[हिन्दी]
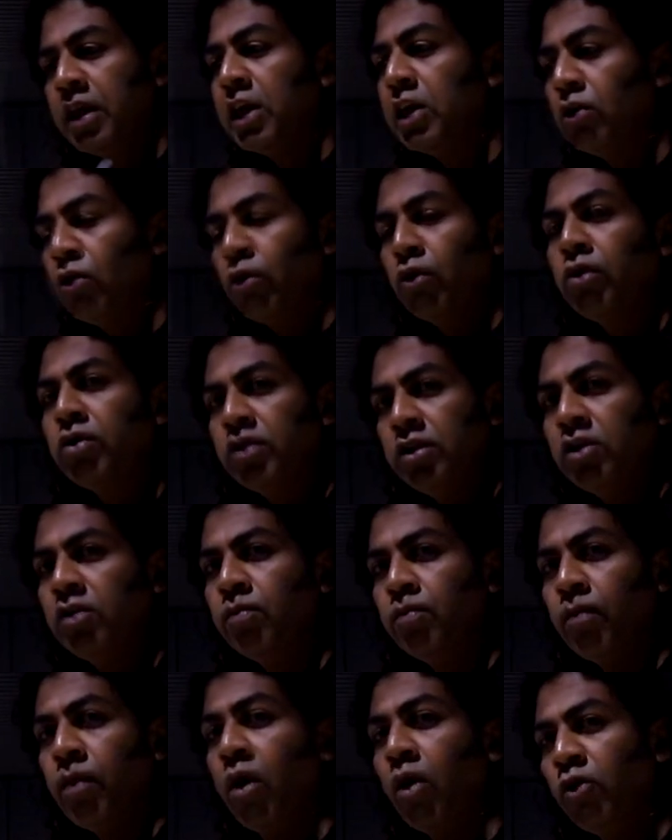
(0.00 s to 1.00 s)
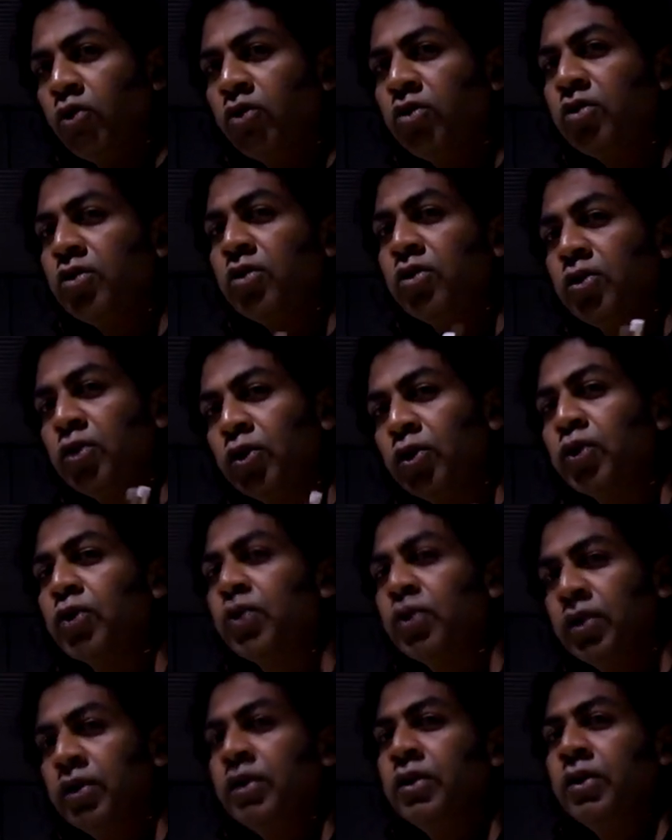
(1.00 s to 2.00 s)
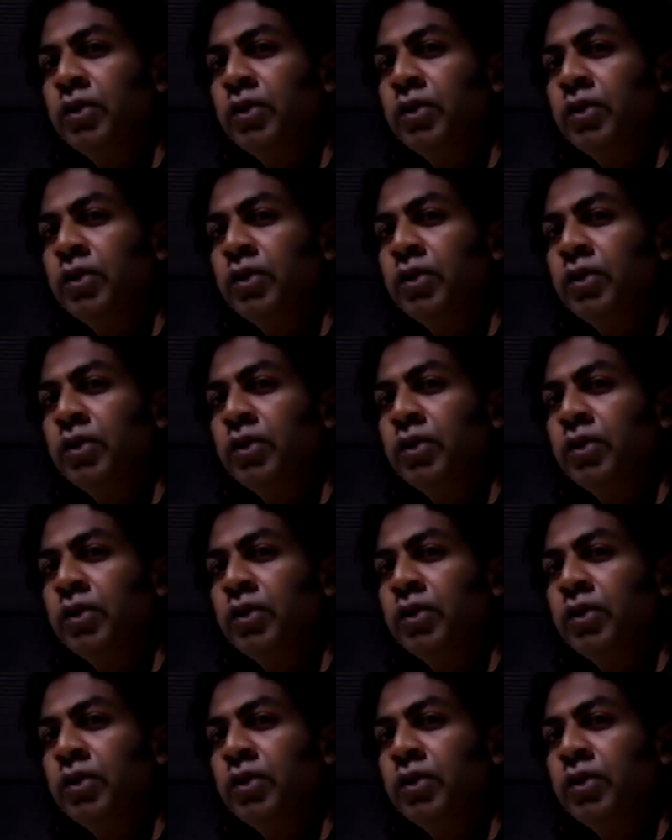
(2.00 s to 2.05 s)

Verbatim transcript: ये दोनों चीज़ बहुत यूज़